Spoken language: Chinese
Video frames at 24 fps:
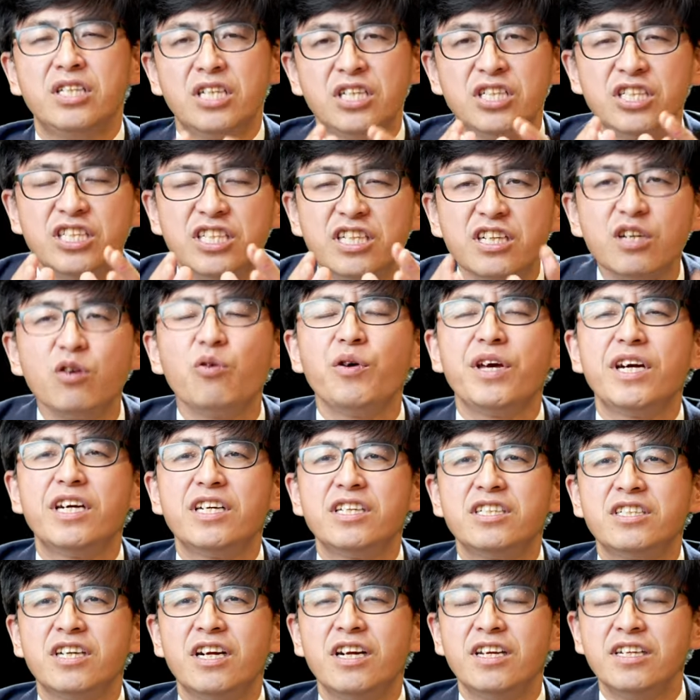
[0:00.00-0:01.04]
你心归给
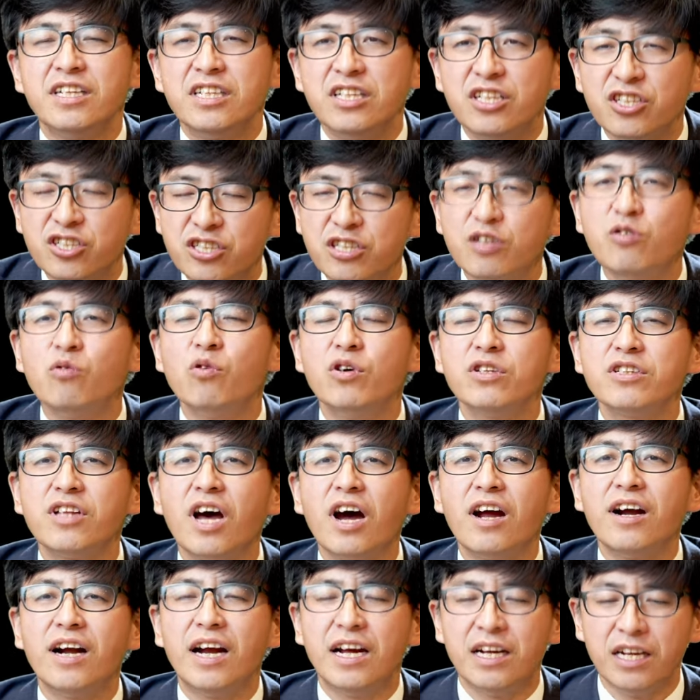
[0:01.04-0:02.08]
神了，你的生活
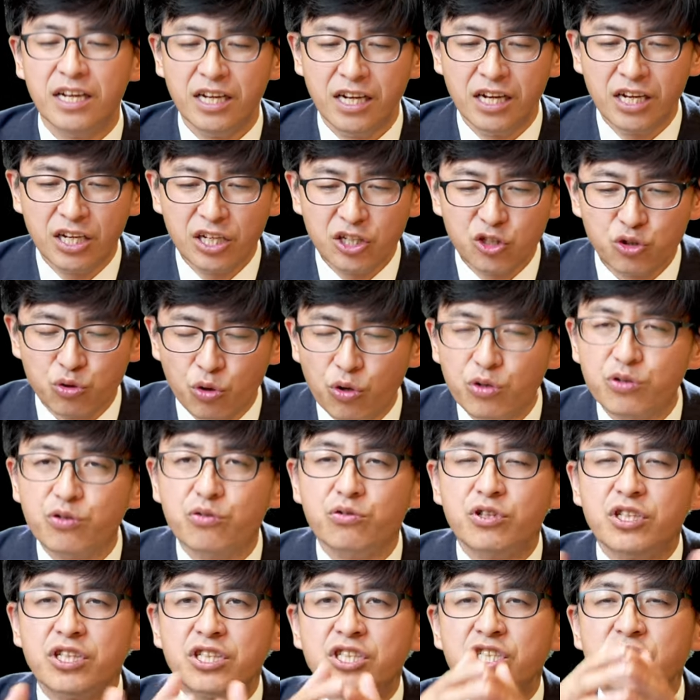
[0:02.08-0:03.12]
当然所有
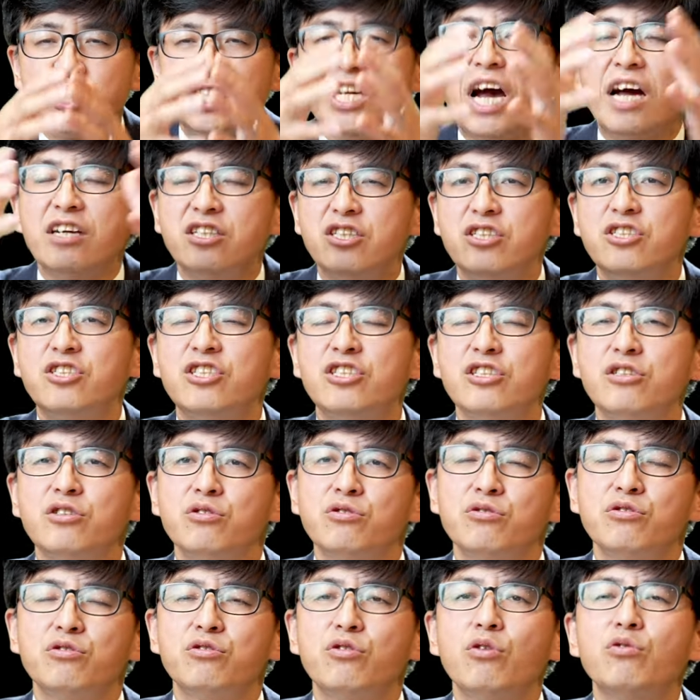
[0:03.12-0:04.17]
的价值秩
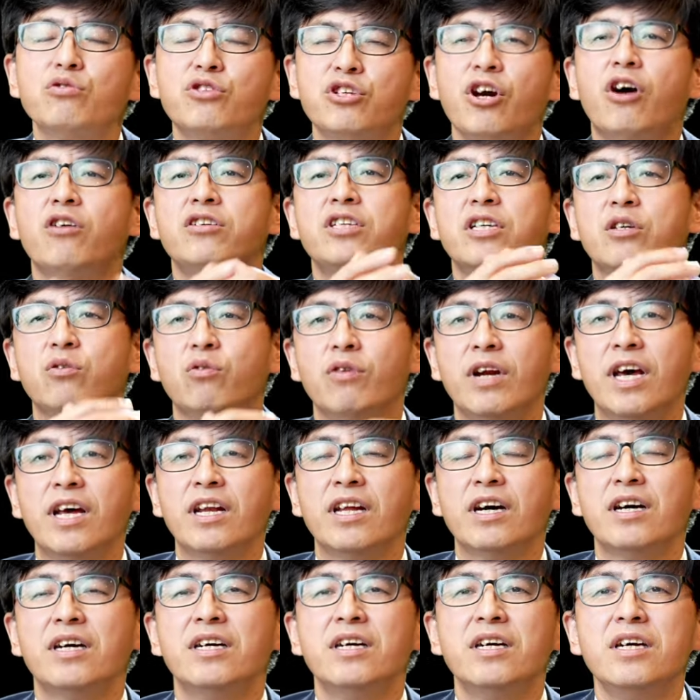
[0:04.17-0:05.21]
序都调整过来
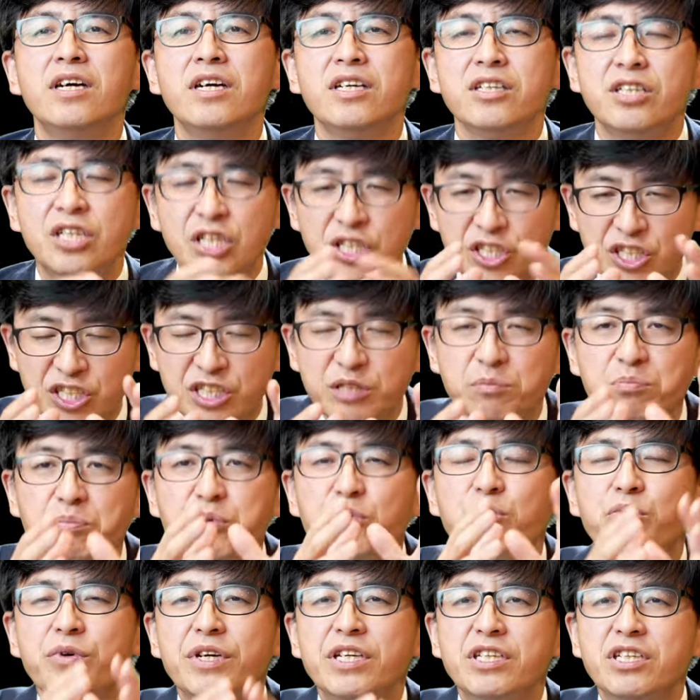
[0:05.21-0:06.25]
了。你心
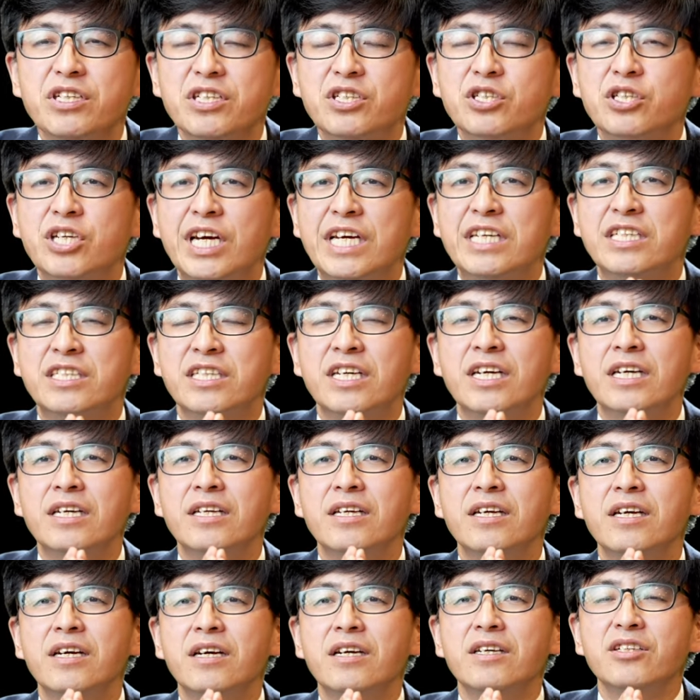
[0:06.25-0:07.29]
不归这给神，
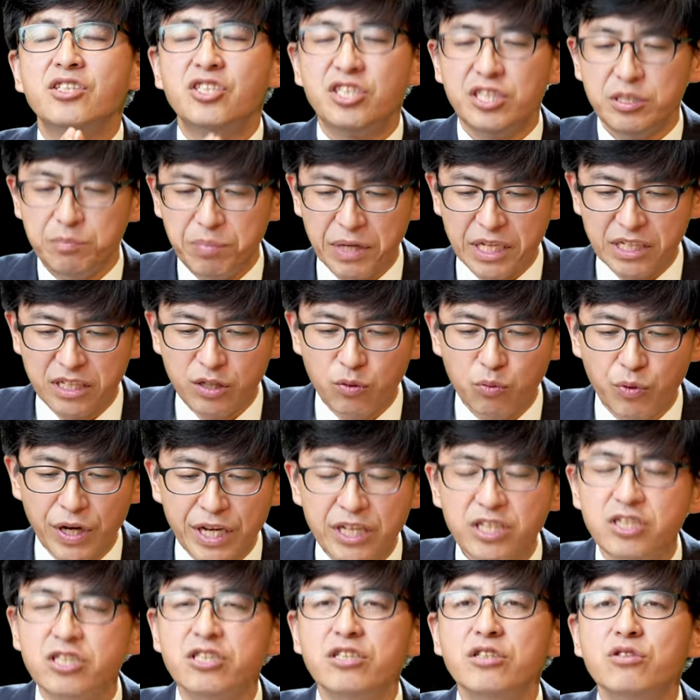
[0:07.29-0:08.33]
即便你
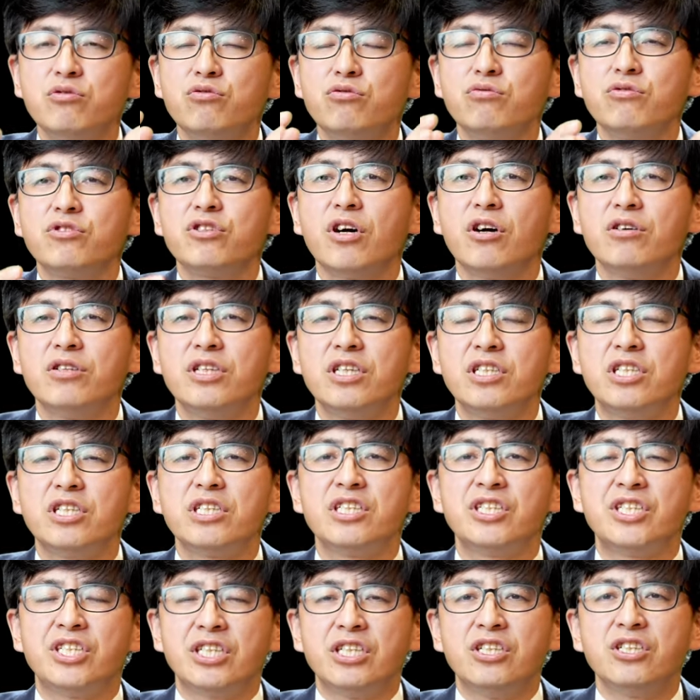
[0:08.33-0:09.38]
维持着宗教的这
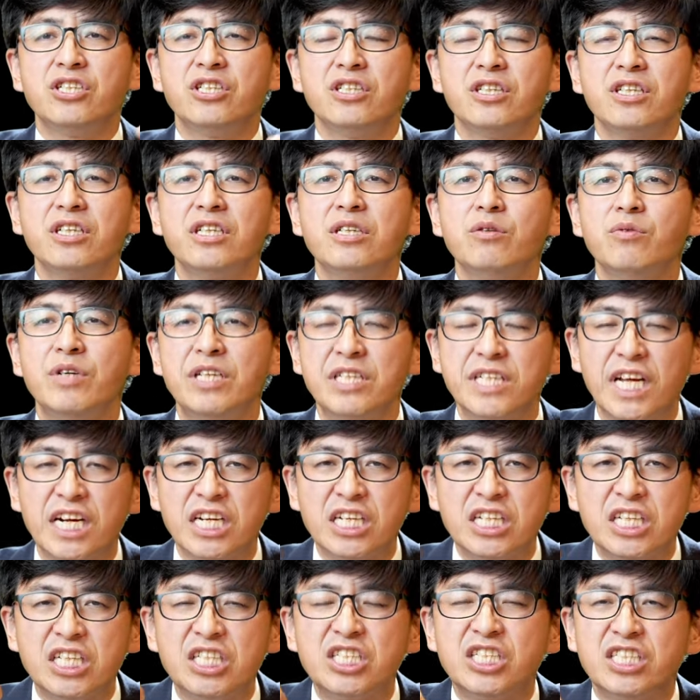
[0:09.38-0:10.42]
个形式和仪文，但
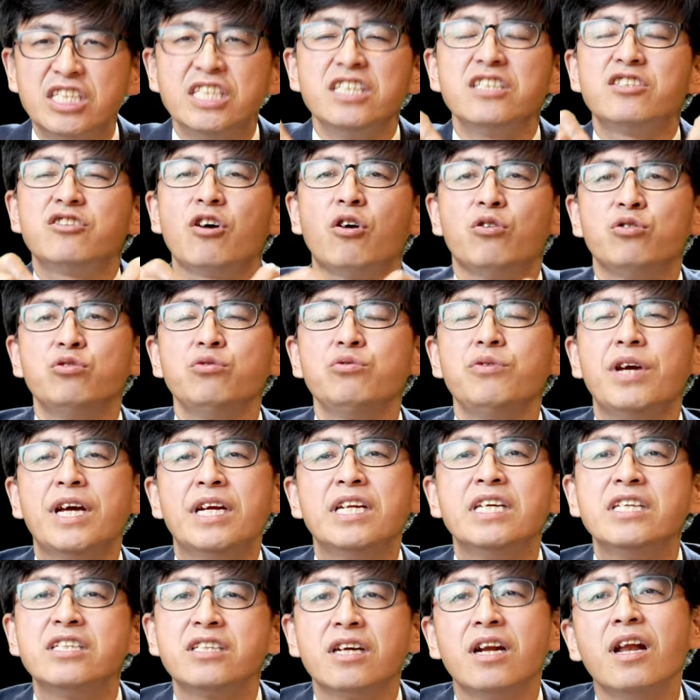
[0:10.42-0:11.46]
是你心早就远
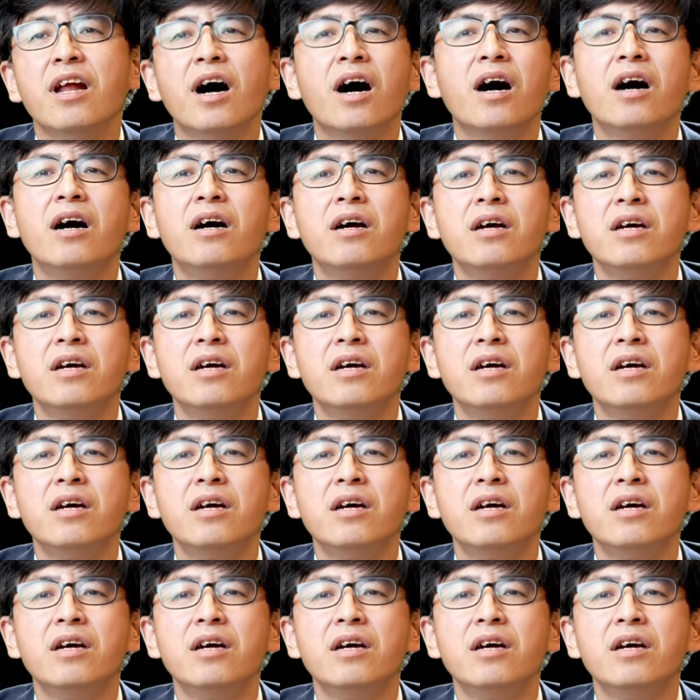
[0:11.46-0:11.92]
离神了。